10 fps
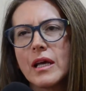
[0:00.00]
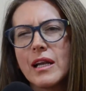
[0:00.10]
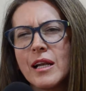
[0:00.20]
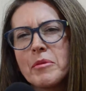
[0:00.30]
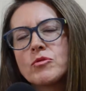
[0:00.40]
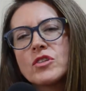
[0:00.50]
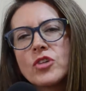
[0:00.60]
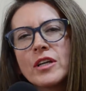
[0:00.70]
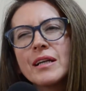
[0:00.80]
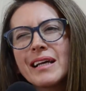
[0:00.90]
la
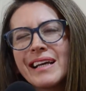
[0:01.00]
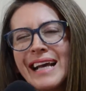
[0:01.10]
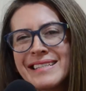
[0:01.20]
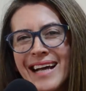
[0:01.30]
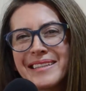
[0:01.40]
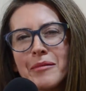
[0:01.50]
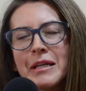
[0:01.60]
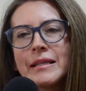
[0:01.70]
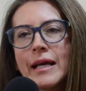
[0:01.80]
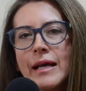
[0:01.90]
menstruación
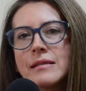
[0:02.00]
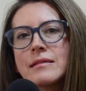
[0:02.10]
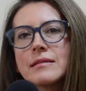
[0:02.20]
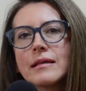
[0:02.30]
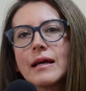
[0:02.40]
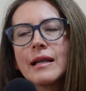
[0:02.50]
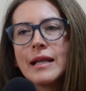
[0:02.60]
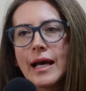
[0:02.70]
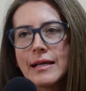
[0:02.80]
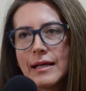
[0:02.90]
exactamente es
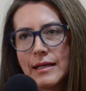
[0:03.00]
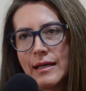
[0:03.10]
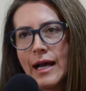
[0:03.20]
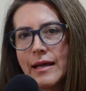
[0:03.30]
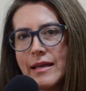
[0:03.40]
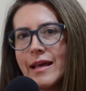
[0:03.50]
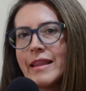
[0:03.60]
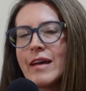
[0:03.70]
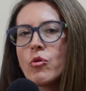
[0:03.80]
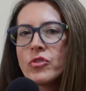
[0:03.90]
la caída
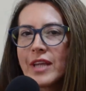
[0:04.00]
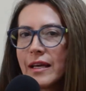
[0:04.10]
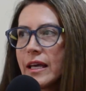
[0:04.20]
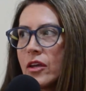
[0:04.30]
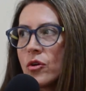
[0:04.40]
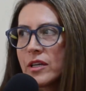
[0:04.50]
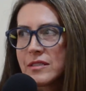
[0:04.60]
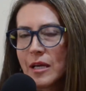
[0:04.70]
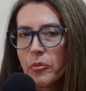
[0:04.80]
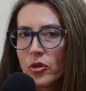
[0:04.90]
de un tejido que
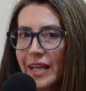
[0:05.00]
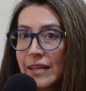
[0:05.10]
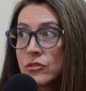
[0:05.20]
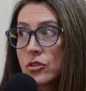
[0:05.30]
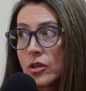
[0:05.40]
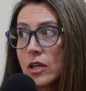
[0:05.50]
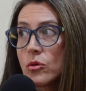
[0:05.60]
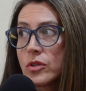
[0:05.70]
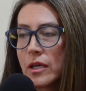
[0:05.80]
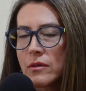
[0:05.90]
está por dentro del
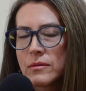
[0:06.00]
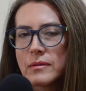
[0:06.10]
útero,